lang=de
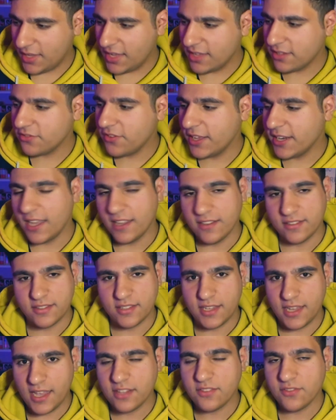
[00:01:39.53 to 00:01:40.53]
Ja, es war
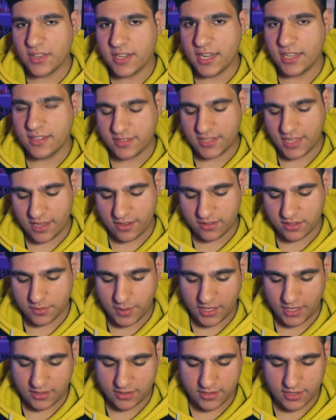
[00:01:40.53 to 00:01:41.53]
nice. Es war nice, der
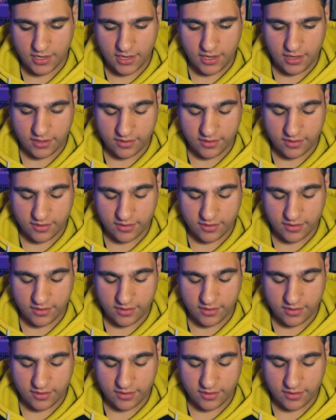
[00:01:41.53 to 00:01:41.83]
erste Band.